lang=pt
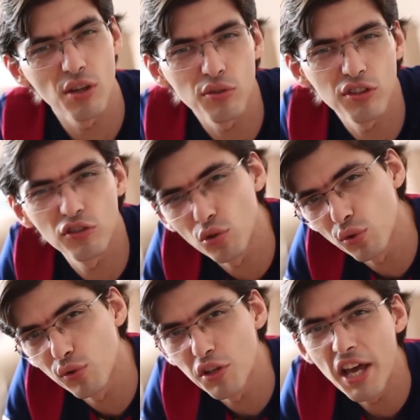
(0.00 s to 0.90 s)
os seus
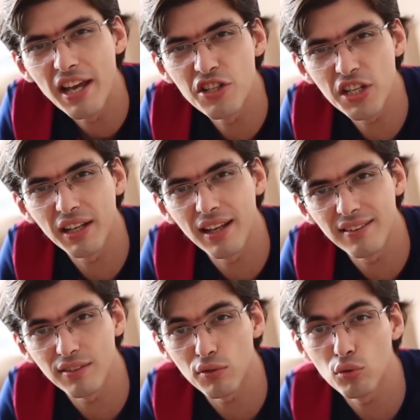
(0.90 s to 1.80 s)
estudos de
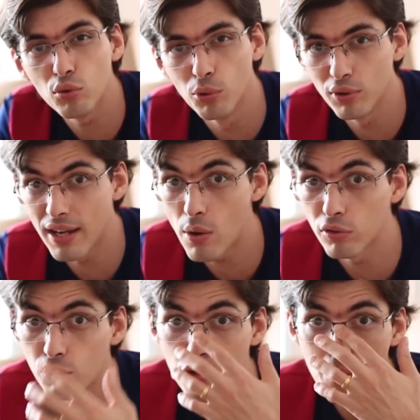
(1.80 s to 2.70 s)
inglês. Esse é assunto muito legal
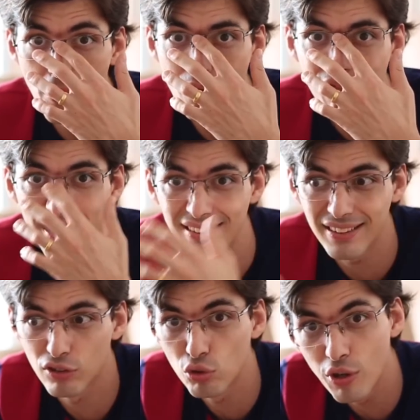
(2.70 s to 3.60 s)
que surgiu uma
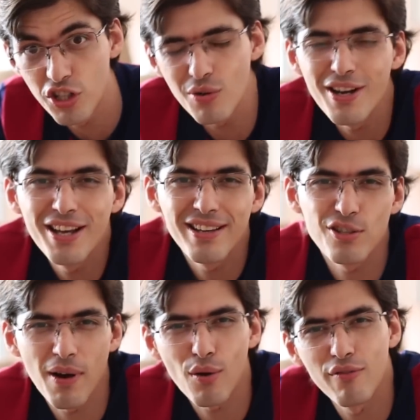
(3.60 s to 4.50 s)
conversa, surgiu
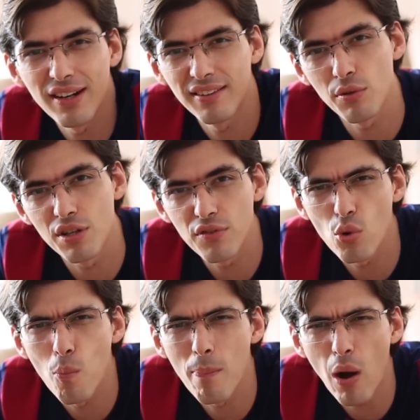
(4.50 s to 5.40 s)
de uma conversa que eu tive
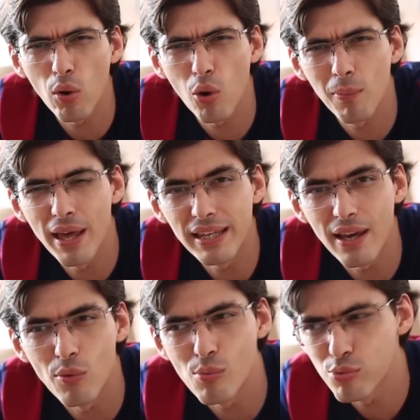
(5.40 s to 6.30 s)
com o Paulo Loblen,
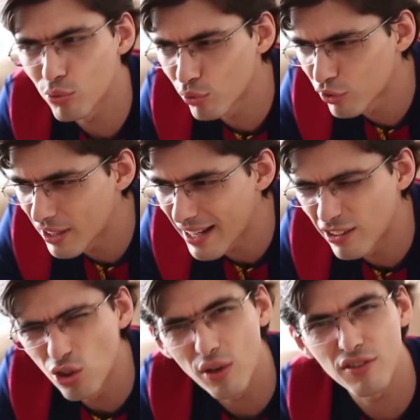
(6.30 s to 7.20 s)
que é um dos
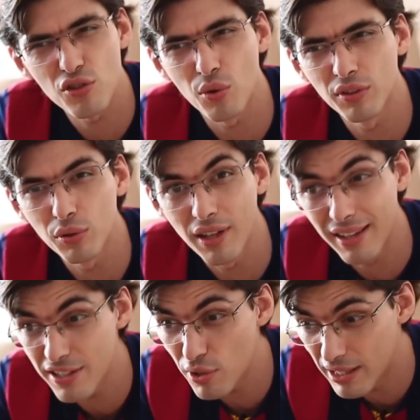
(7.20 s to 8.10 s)
criadores de conteúdo. Na
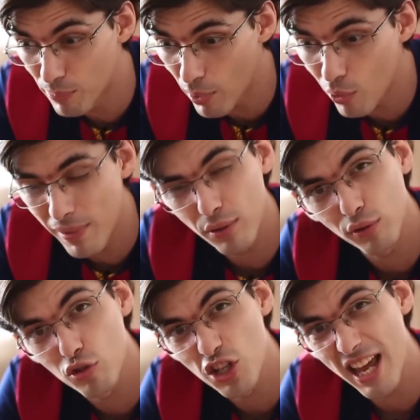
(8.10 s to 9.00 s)
realidade, ele, é o Paulo Loblen é o
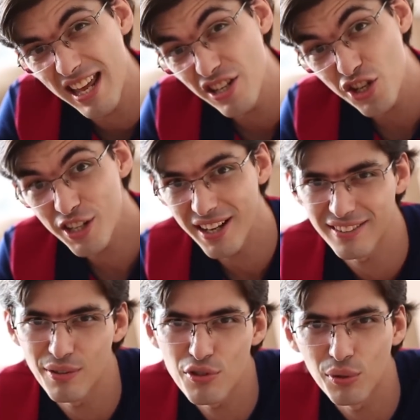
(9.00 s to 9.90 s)
nosso gerente de
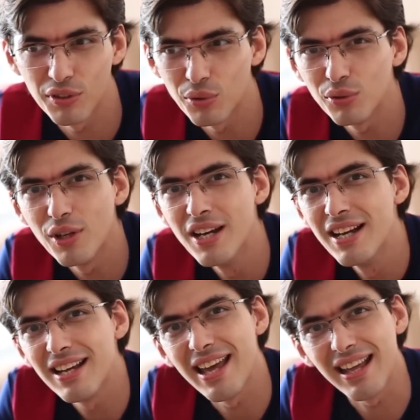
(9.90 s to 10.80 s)
criação de conteúdo
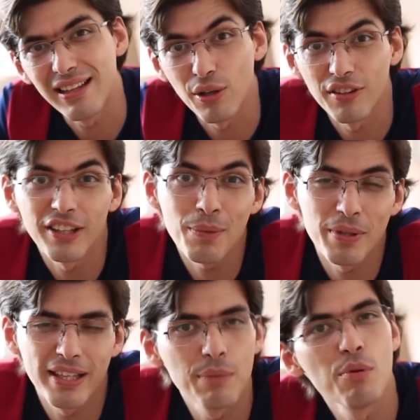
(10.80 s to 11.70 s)
é, da nossa
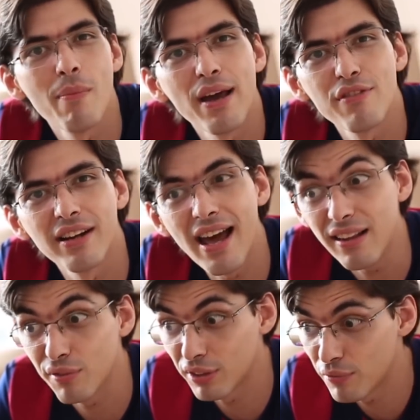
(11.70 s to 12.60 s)
equipe, da equipe Mário
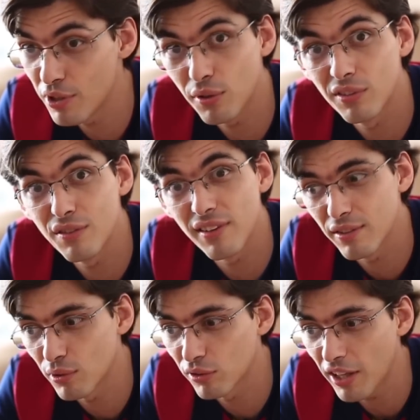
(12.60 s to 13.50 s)
Vergara. Se você for, inclusive,
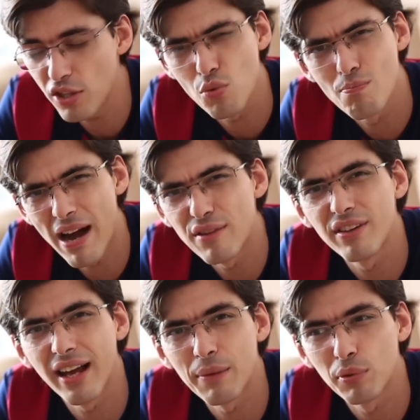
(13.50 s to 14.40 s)
lá no nosso site, o
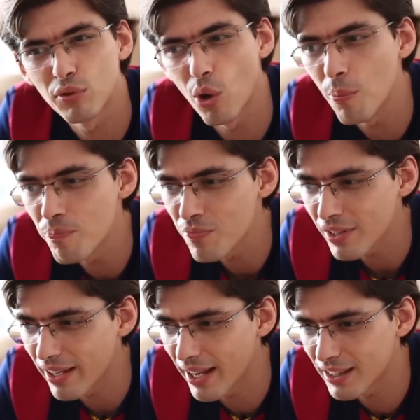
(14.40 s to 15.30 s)
mariovergara.com,
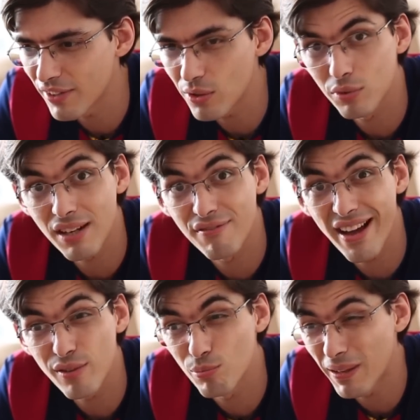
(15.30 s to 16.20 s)
é, você vai encontrar
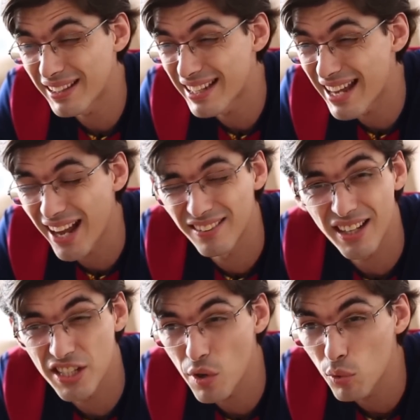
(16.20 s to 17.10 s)
vários materiais
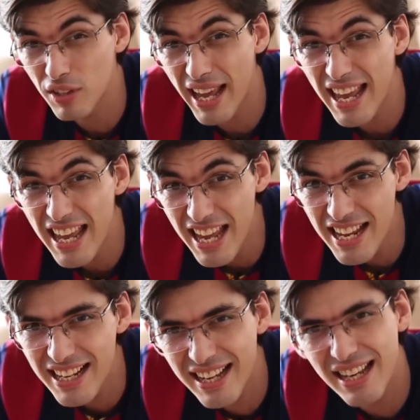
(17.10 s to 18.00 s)
e artigos
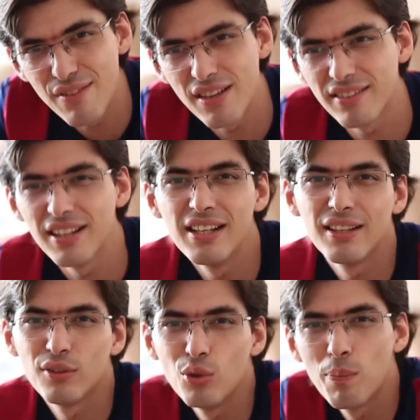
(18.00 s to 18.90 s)
incríveis
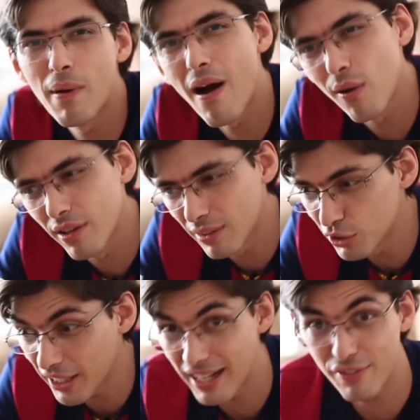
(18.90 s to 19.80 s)
do Paulo.
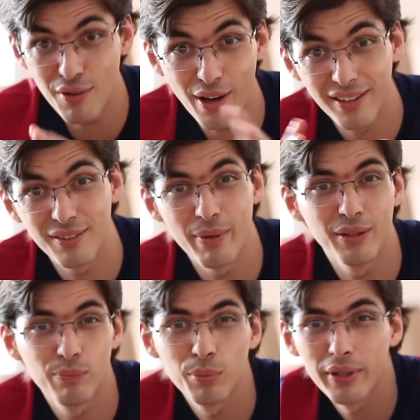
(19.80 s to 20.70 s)
Então, já queria fazer um
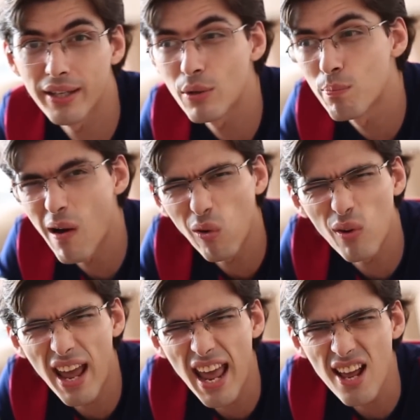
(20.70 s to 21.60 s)
agradecimento em público aqui. O
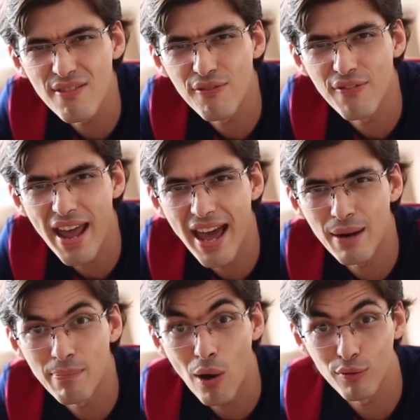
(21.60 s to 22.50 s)
Paulo é
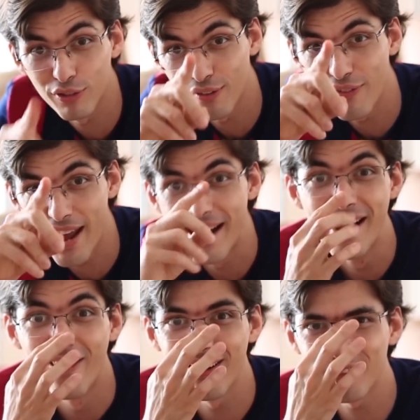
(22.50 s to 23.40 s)
Fera, Paulo, você é fera.
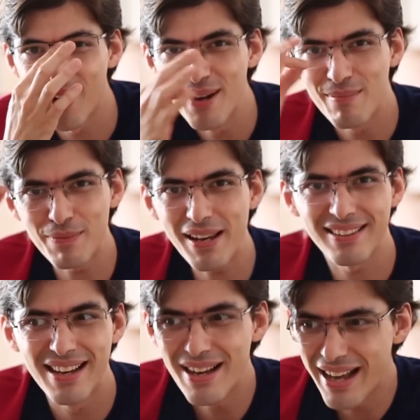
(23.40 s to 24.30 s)
Olha só, mas
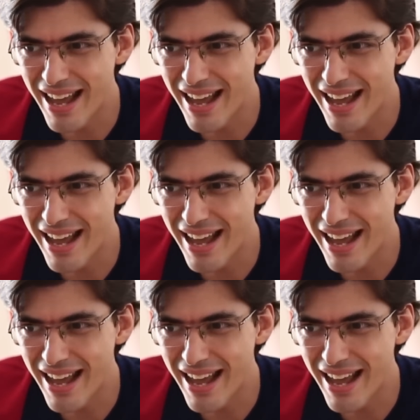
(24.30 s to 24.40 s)
beleza.